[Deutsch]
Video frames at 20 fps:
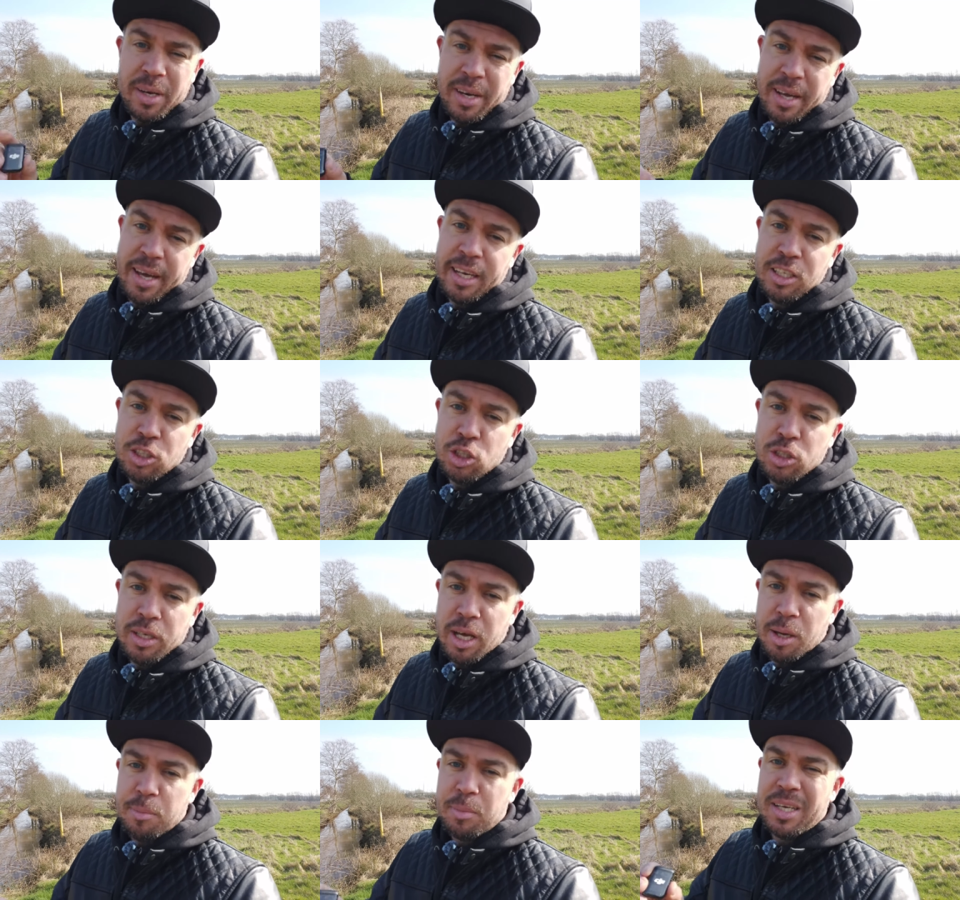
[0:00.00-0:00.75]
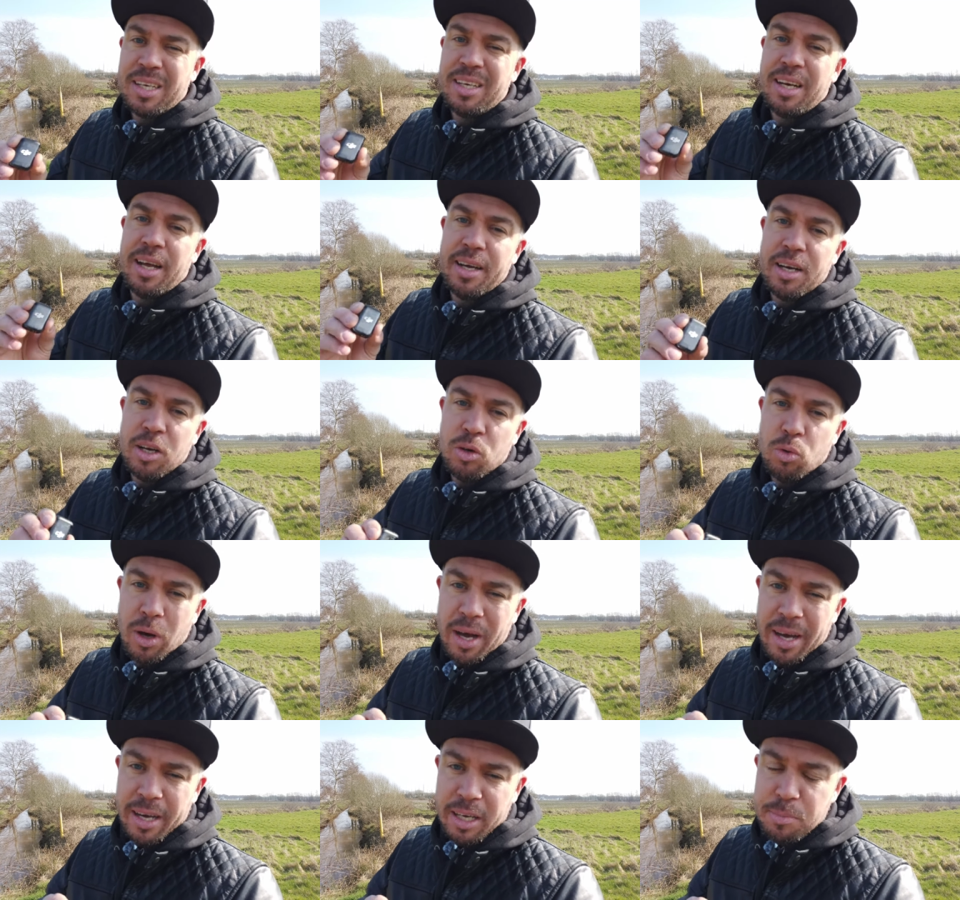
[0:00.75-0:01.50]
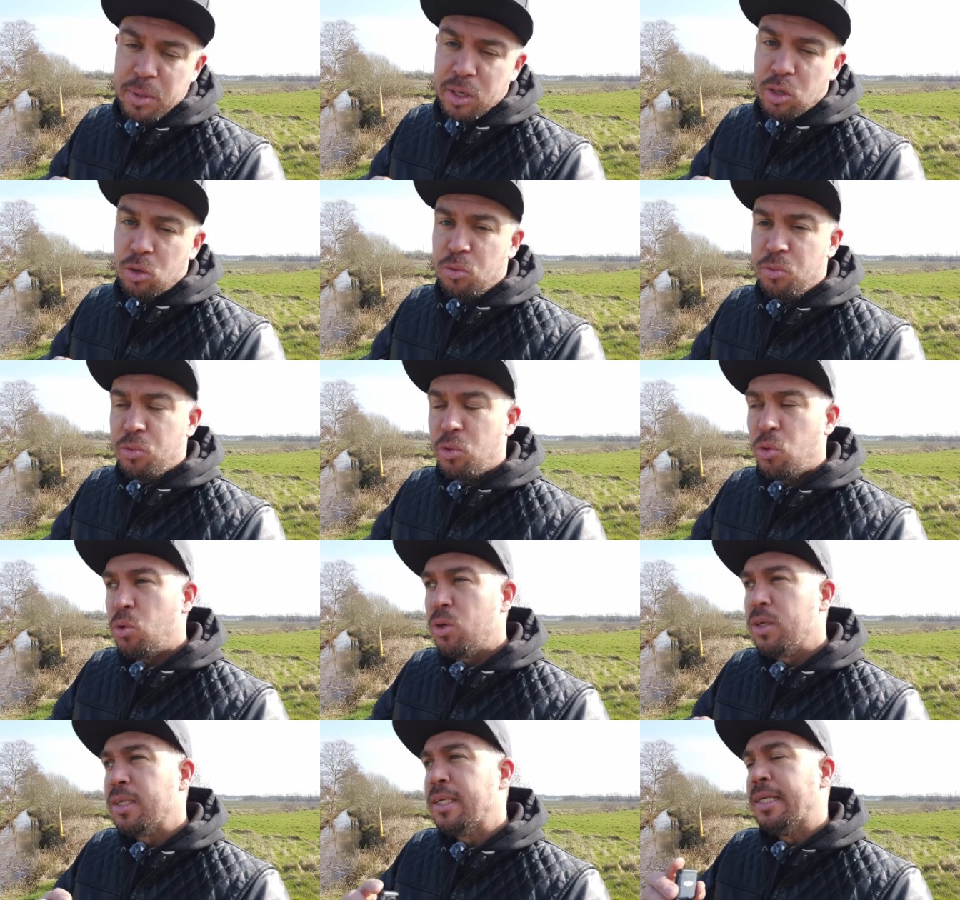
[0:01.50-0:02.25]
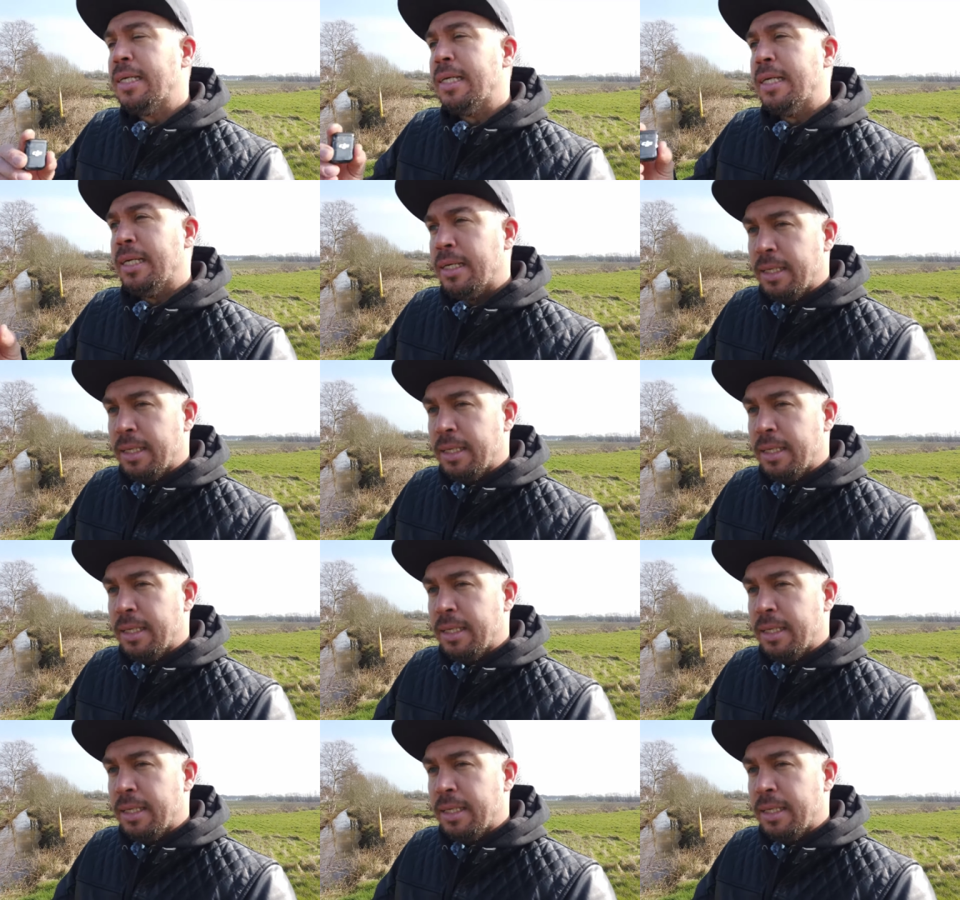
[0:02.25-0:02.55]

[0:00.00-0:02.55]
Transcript: Bei der Action Cam geht leider nur ein Mikrofon.